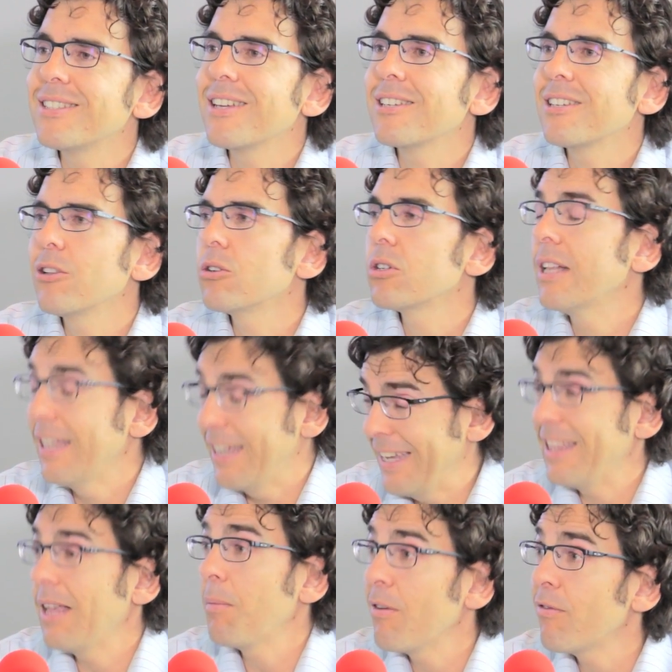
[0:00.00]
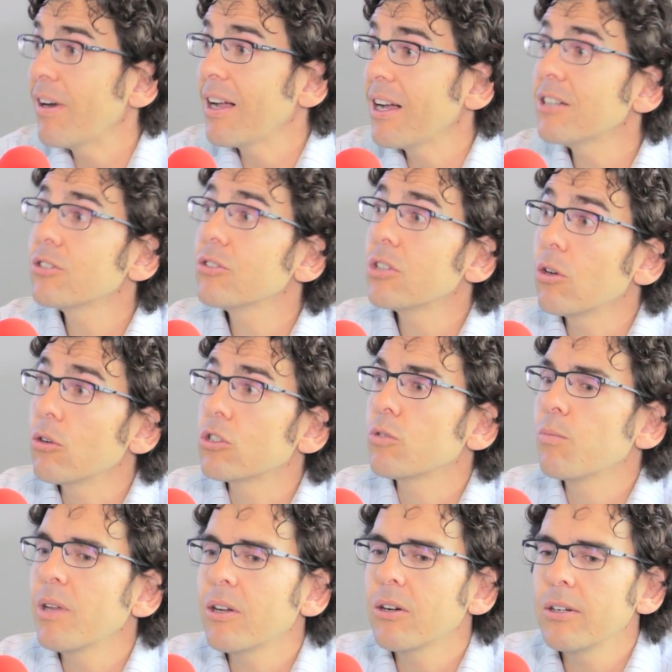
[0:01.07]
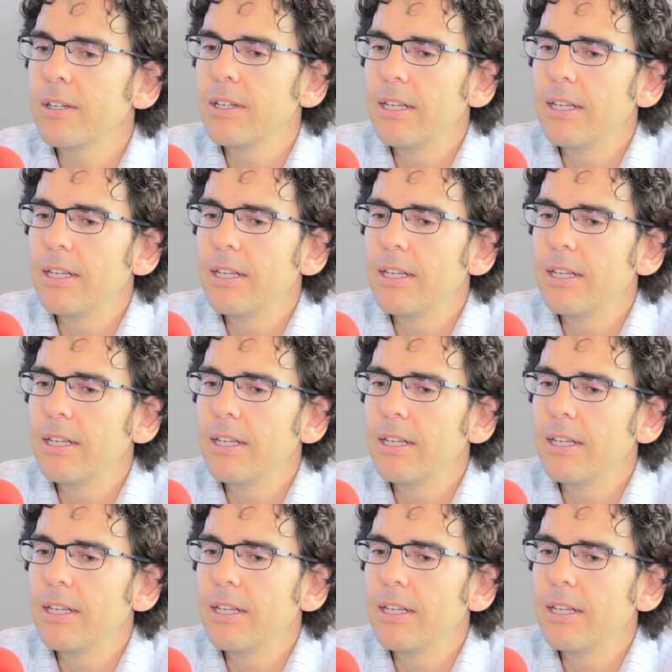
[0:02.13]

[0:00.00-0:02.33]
éxitos y también fracasos, y los explico.